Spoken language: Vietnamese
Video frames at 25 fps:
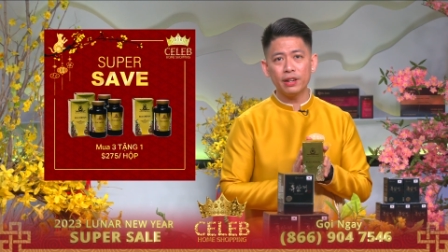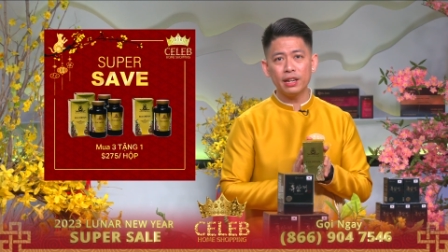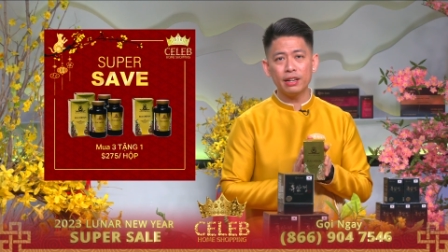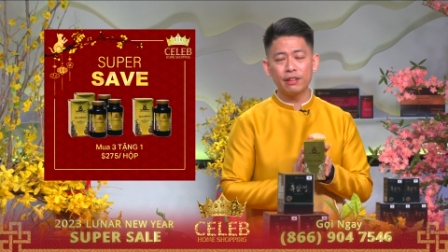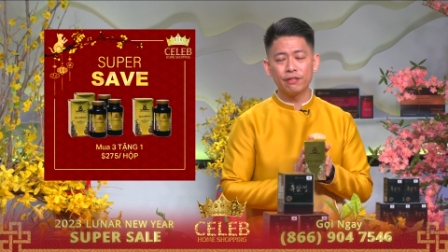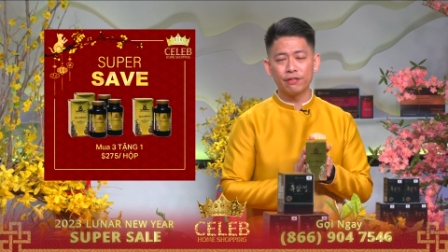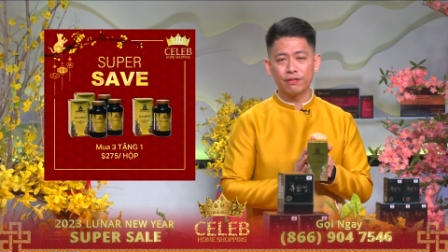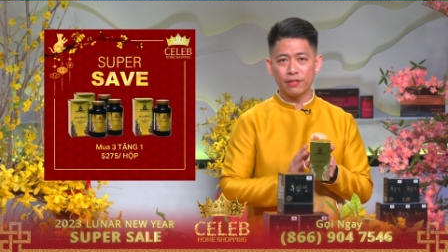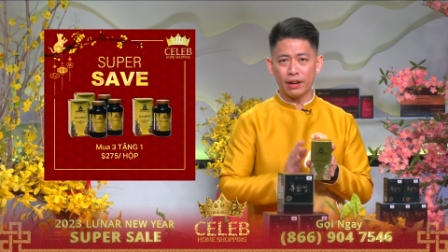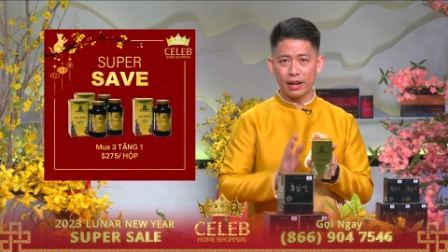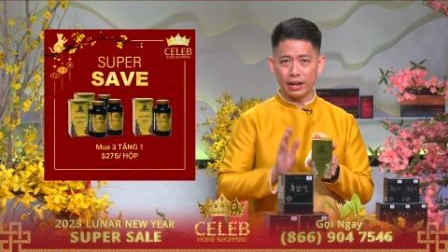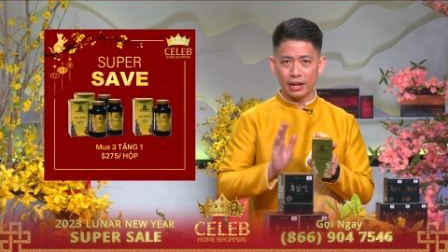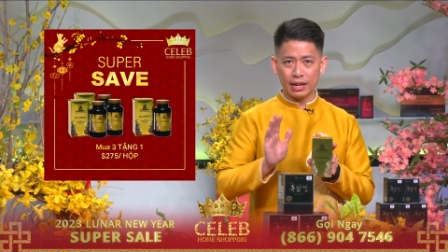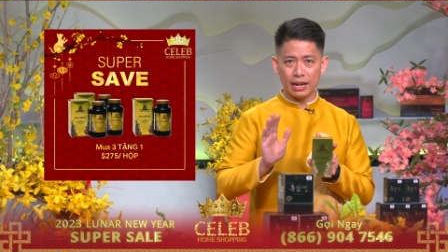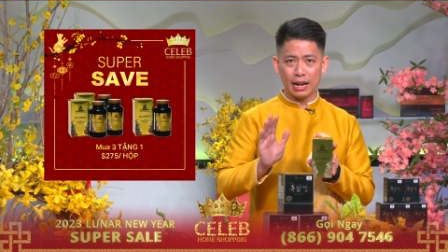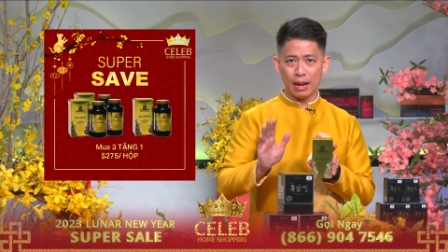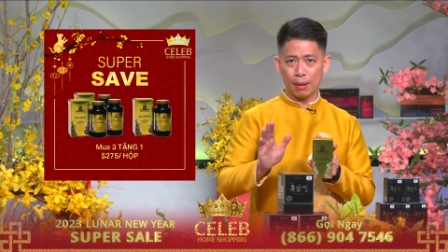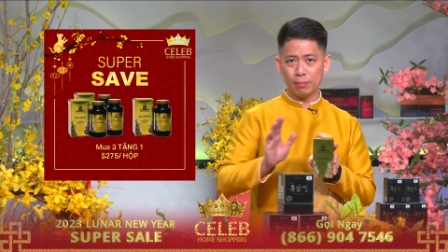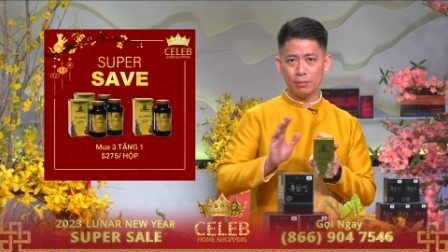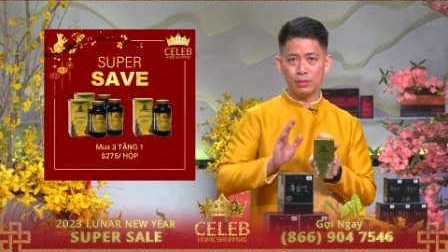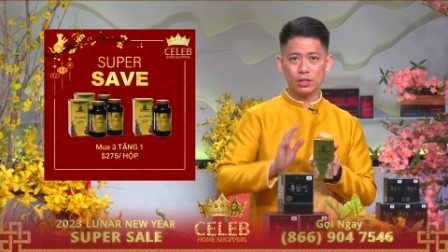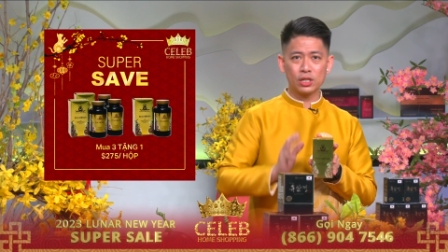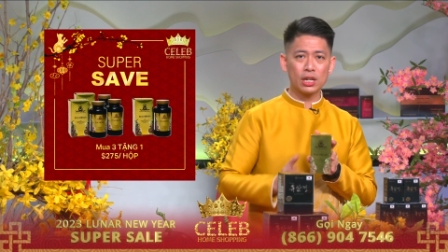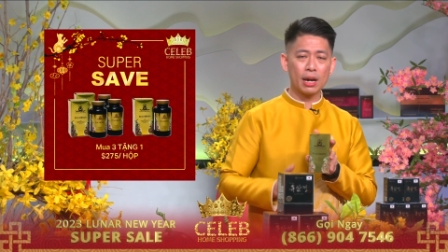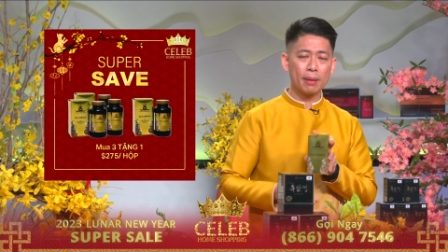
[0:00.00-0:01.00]
viên và
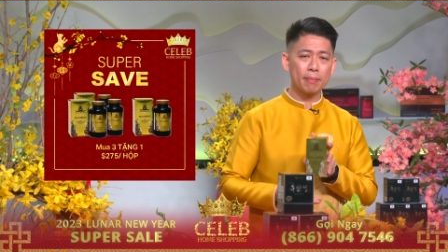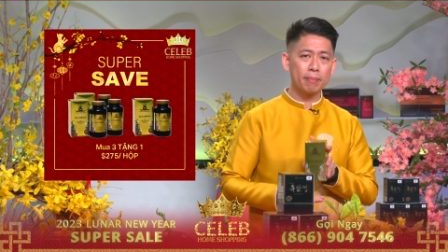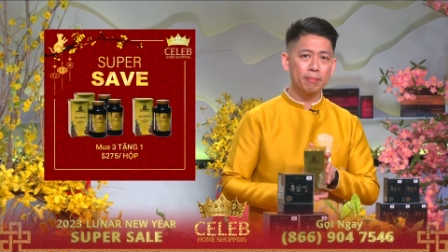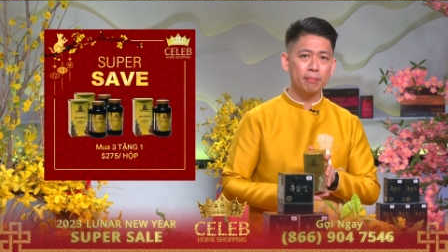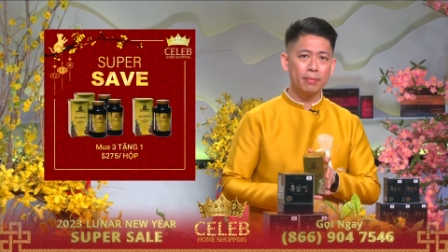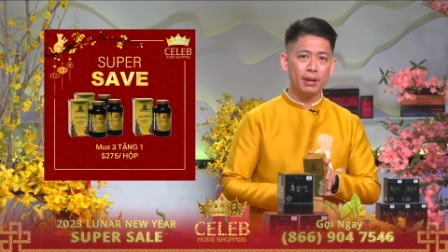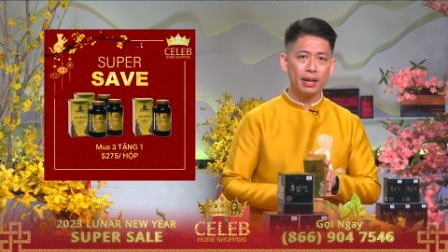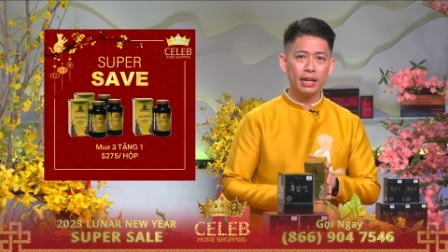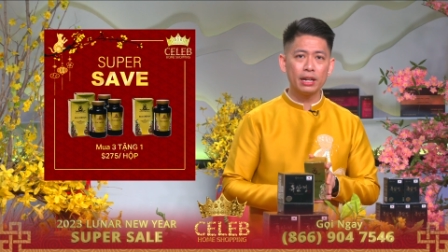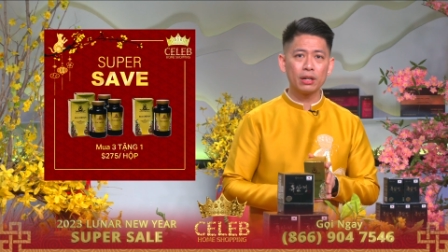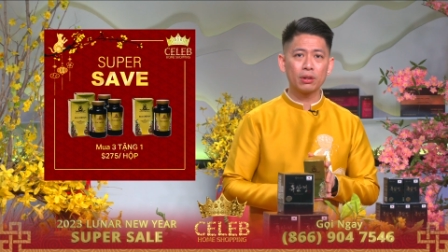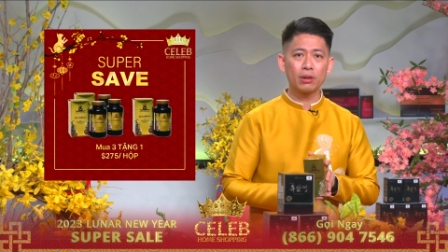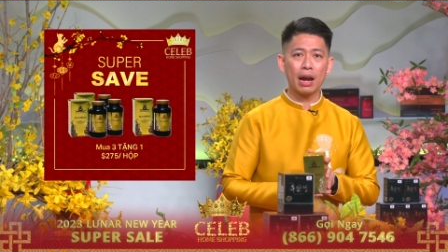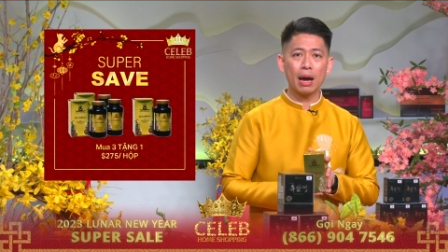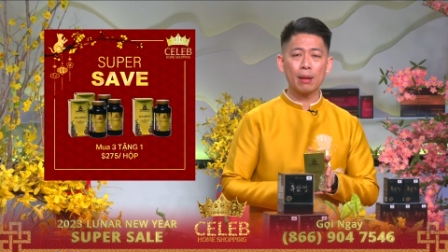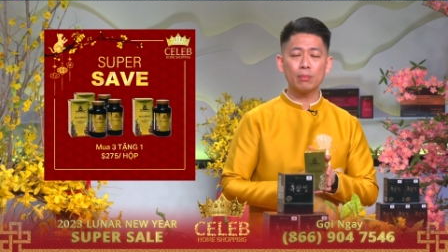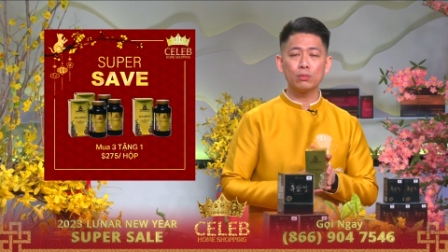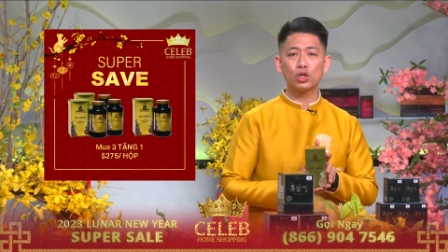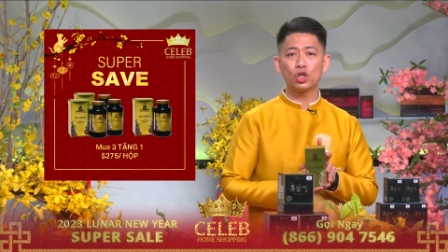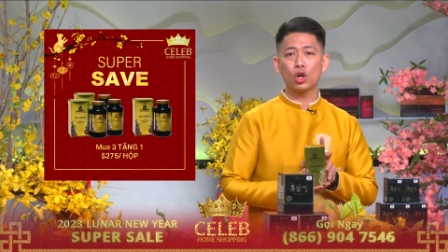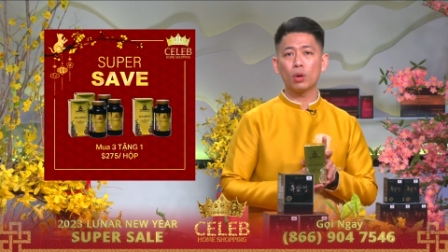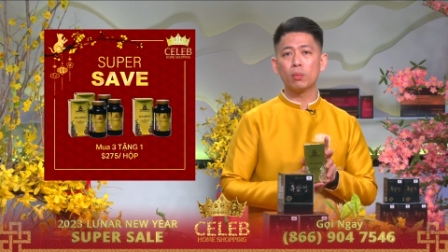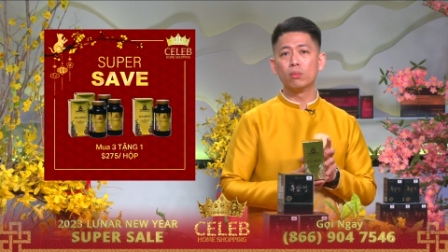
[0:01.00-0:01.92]
500mg